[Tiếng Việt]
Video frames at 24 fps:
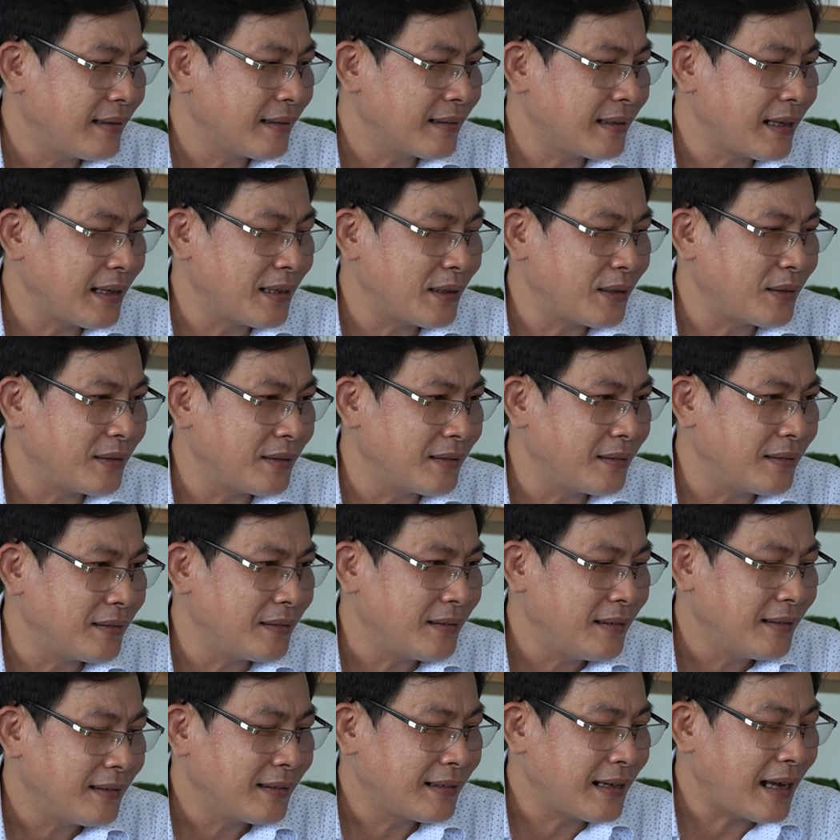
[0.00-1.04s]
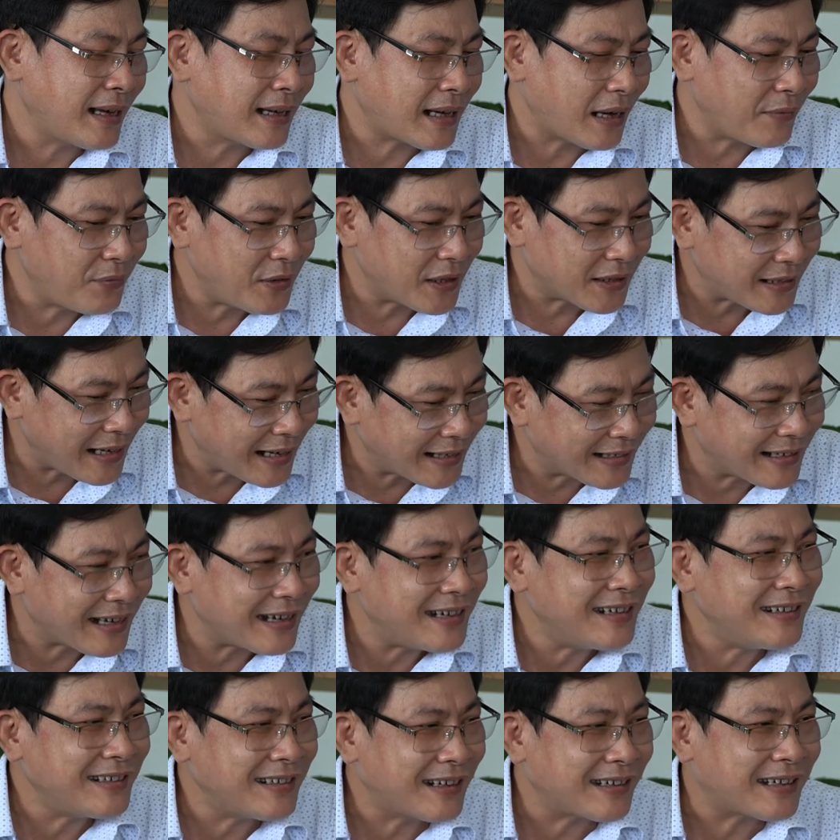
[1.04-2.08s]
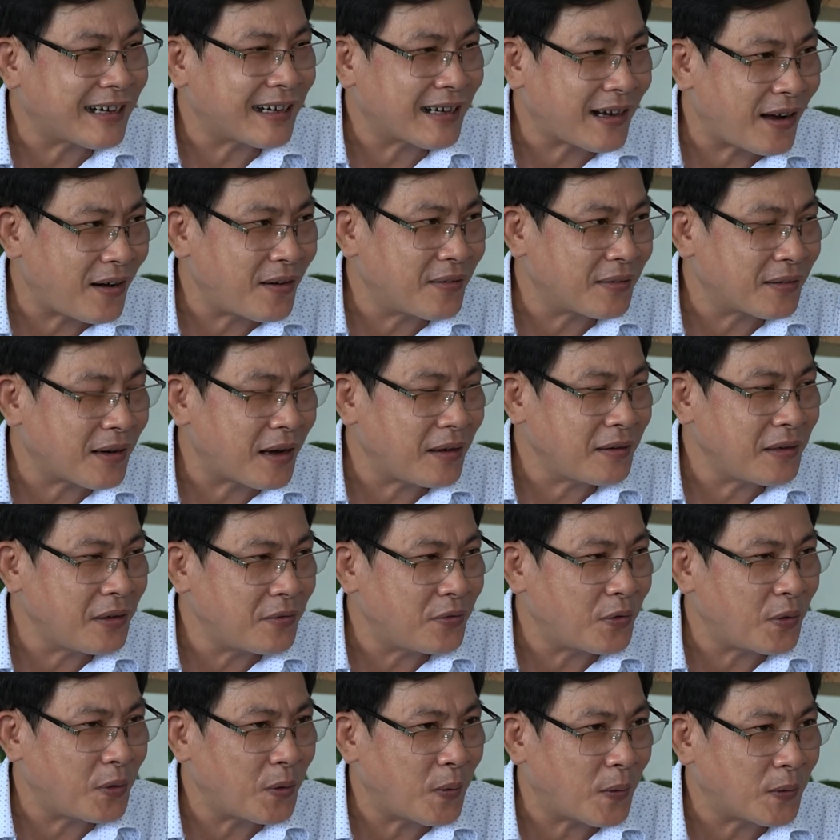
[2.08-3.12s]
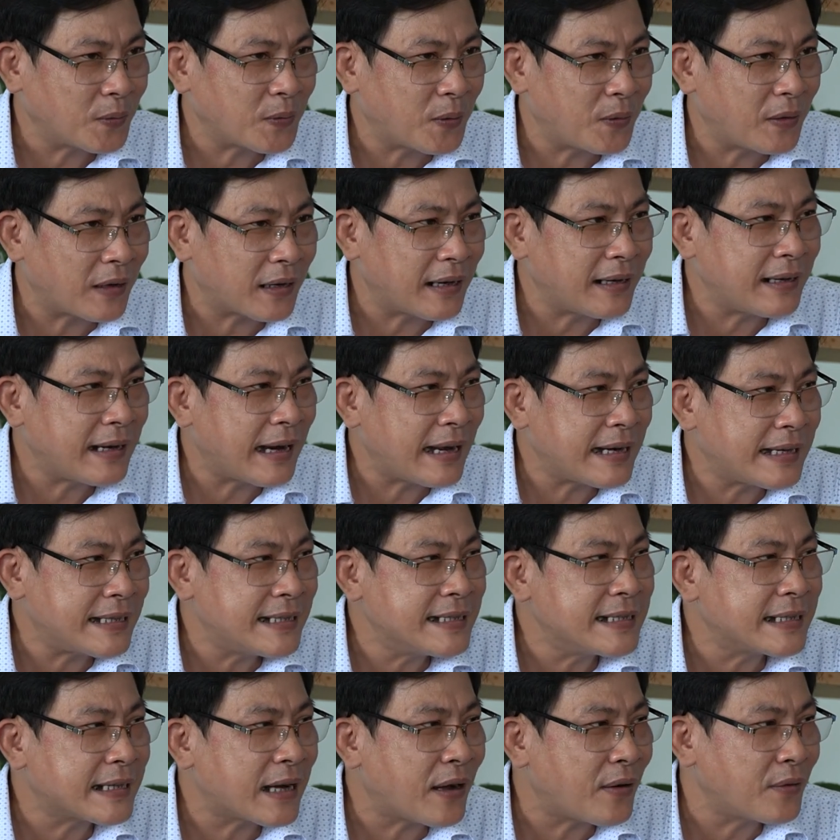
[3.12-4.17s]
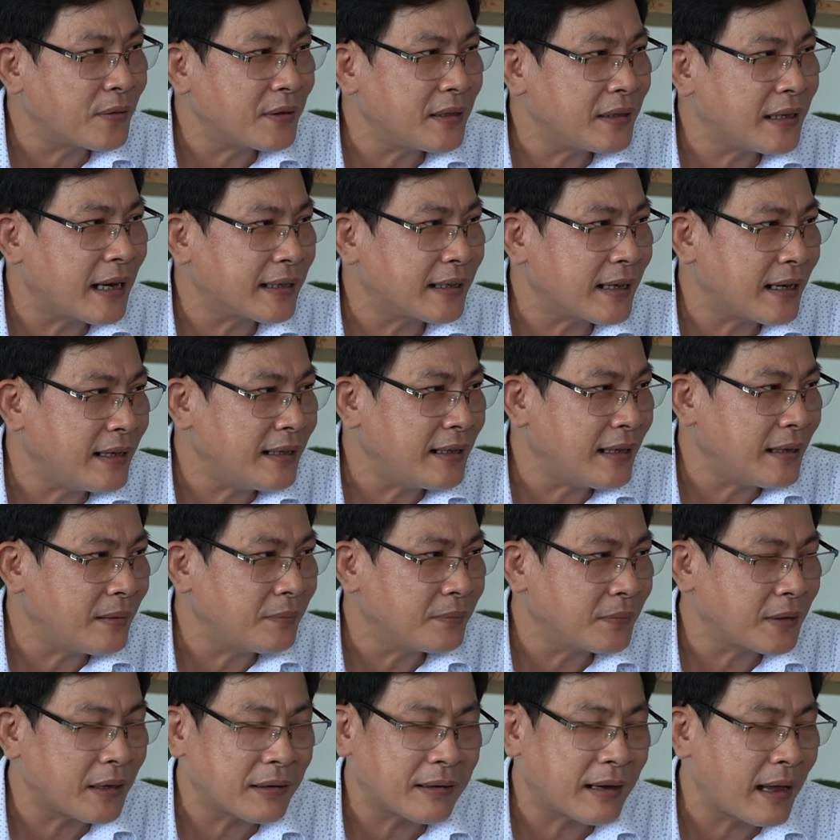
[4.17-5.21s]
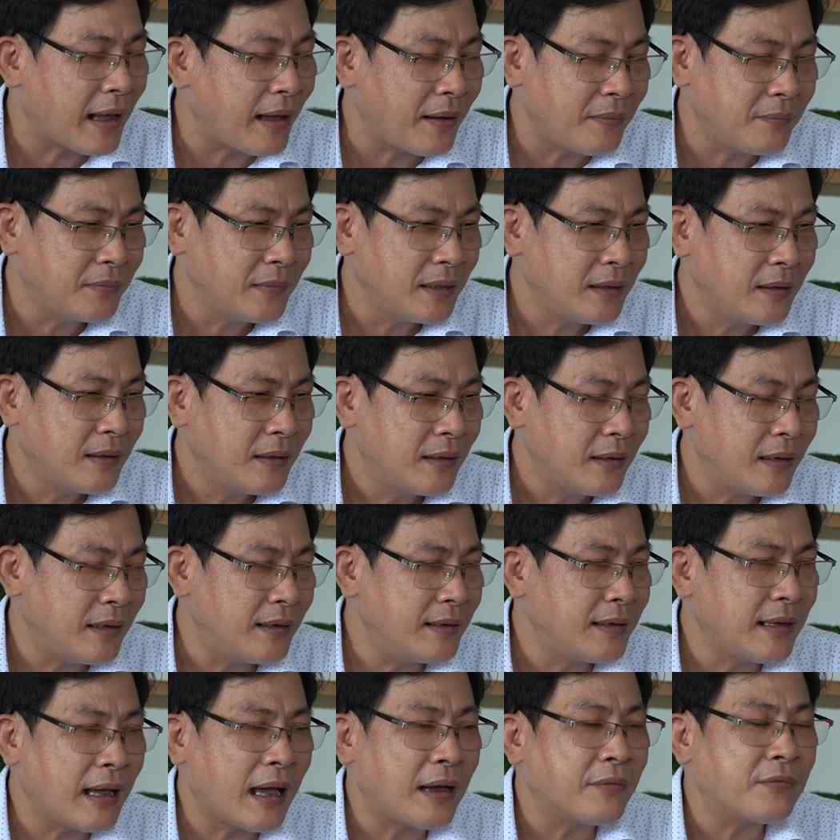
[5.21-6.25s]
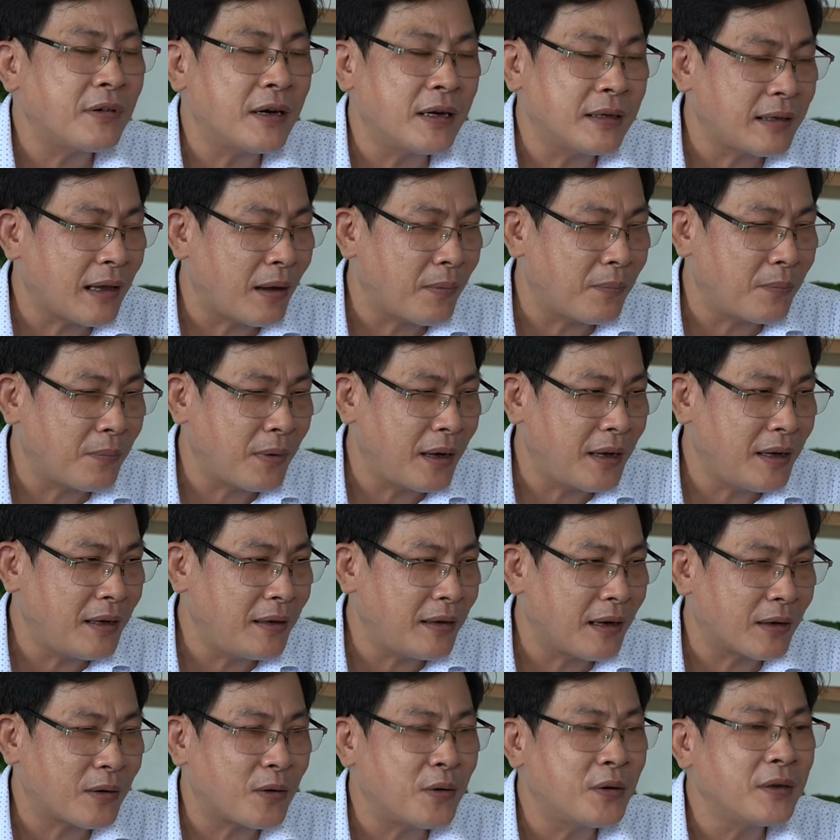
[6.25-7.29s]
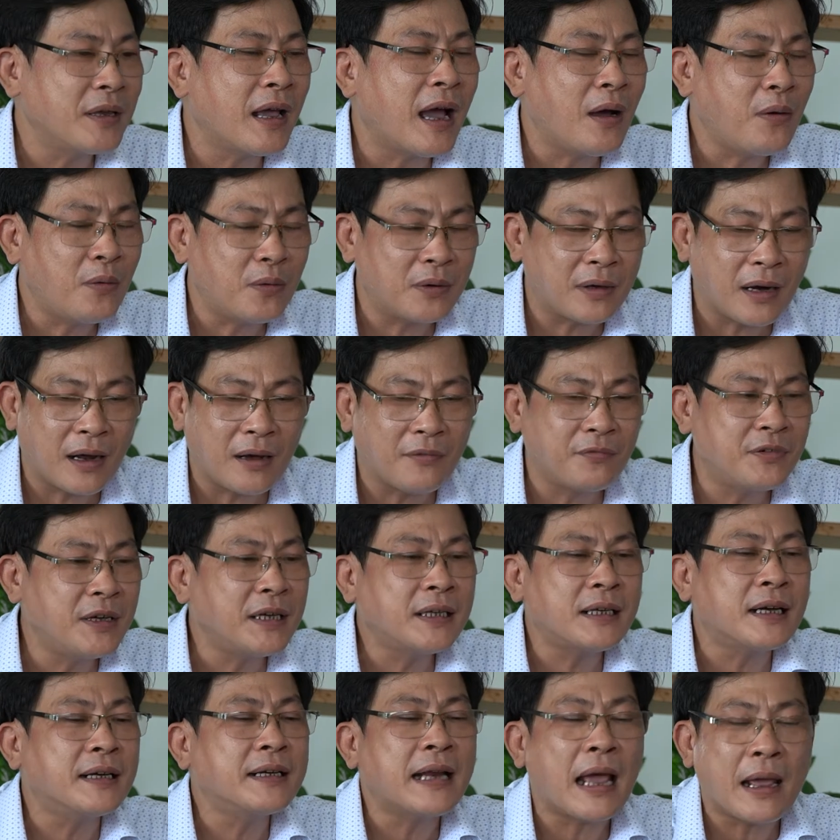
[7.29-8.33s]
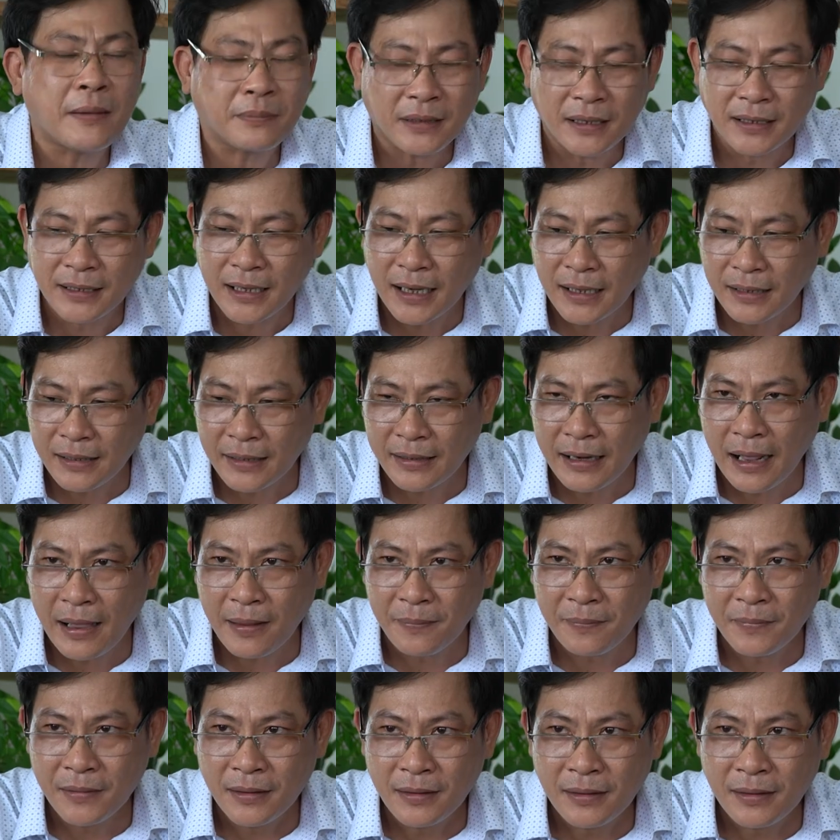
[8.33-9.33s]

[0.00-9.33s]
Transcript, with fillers: thì ừ, ngay cả việc ràng chữ cho trẻ câu có nhiều phụ huynh hỏi tôi là cái này đưa câu đi ràng chữ không nghe không ở nhà vợ chồng mi là cô giáo của nó viết chữ đẹp tự khắc nó đẹp